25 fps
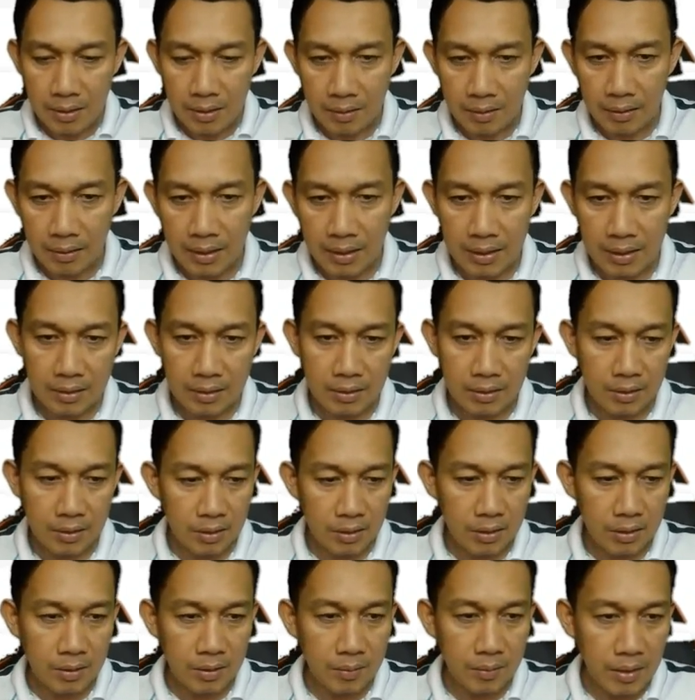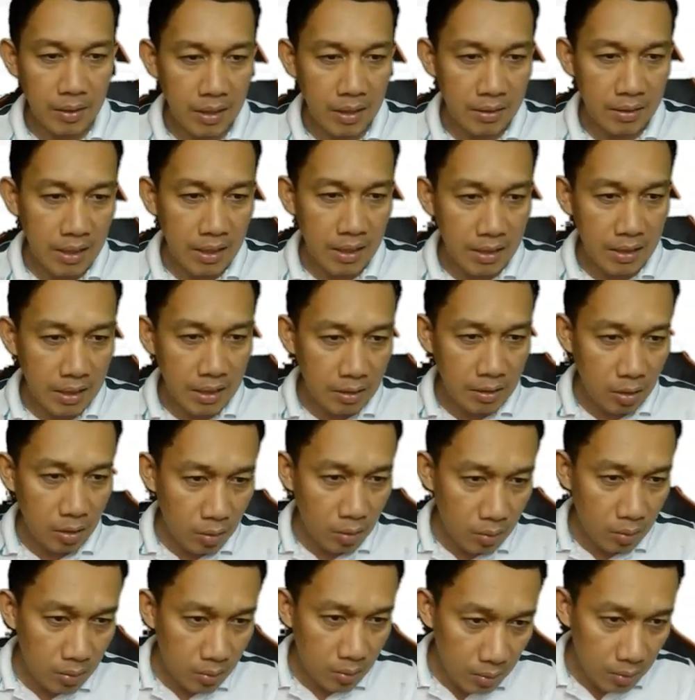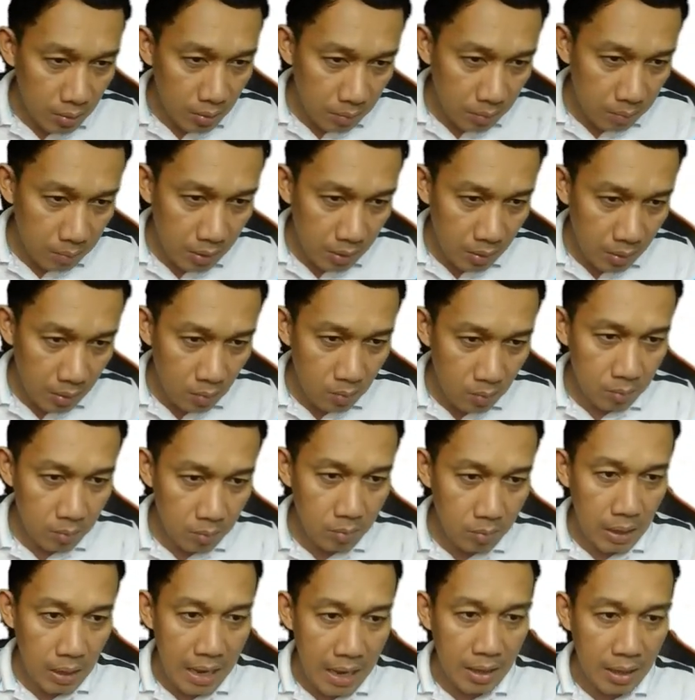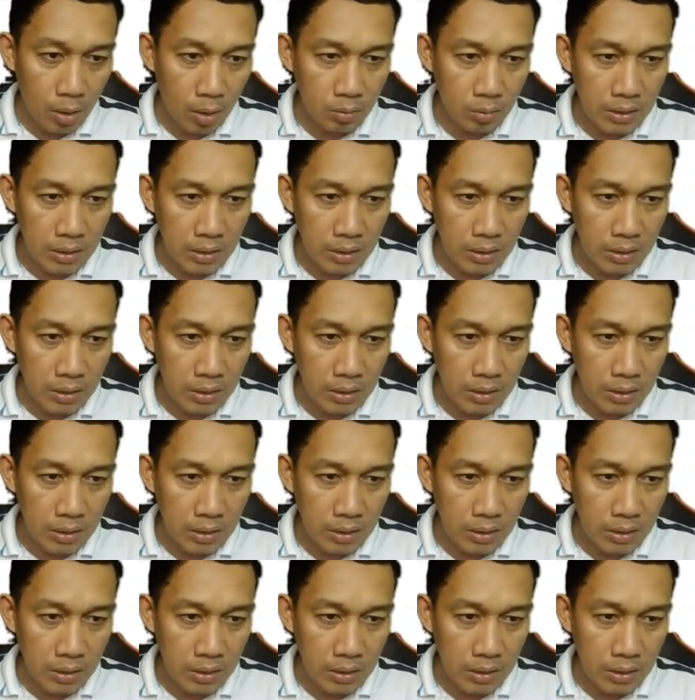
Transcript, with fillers: Okay, and then dito, merong arrow